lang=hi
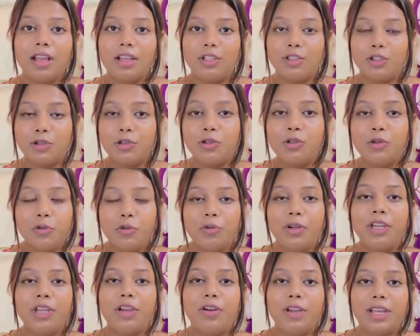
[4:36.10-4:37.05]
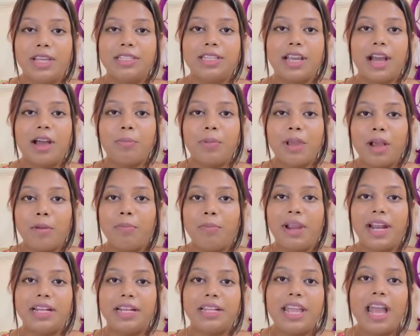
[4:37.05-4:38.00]
जो स्टूडियो है जहां पे आप
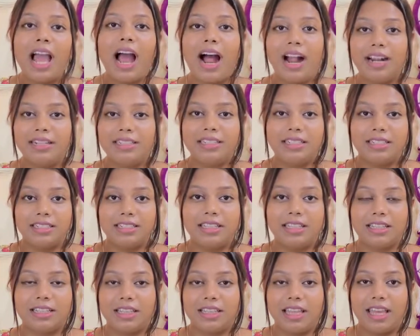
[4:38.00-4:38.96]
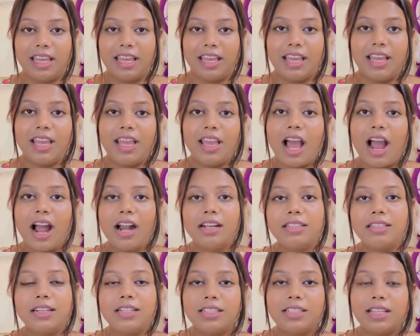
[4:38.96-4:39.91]
बैठ के आर्ट कर सकते हैं
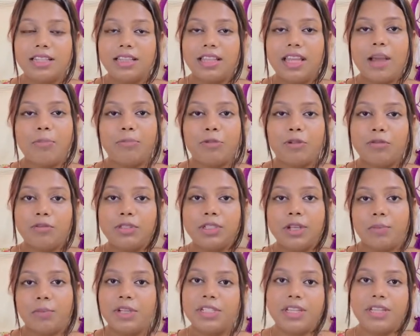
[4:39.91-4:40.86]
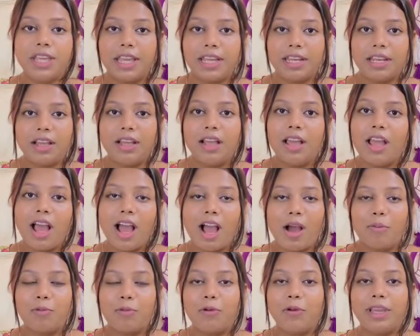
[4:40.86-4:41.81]
आर्ट कर सकते हैं आप तो समझ गए ना
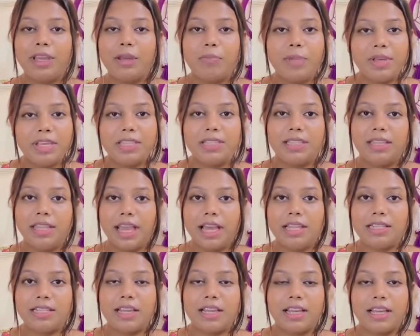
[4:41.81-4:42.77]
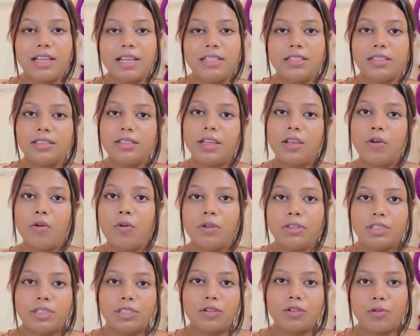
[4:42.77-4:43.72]
आपको एक पीस दिया जाएगा जैसे को
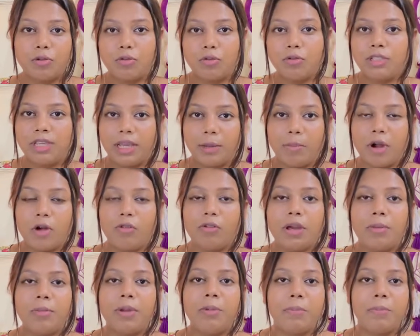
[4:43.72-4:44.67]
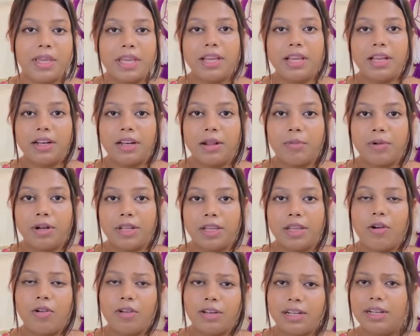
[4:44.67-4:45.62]
जिसको कुछ अमाउंट हमें पे करना
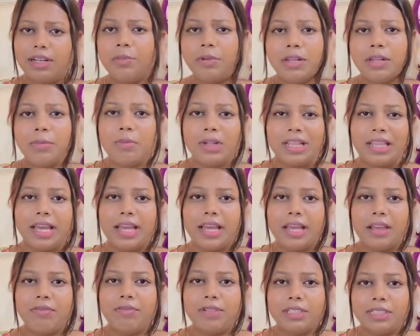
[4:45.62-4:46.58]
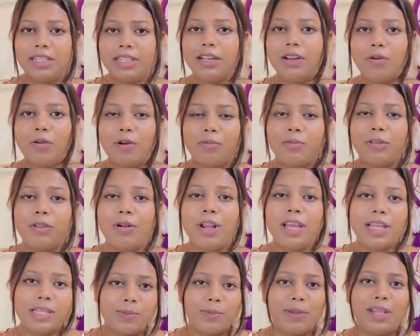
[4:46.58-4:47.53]
पड़ेगा ऑलरेडी मैंने बताया है स्टिल और भी थोड़ा
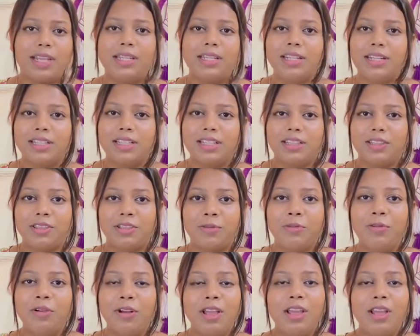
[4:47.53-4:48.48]
एक्सप्लेन कर देती हूँ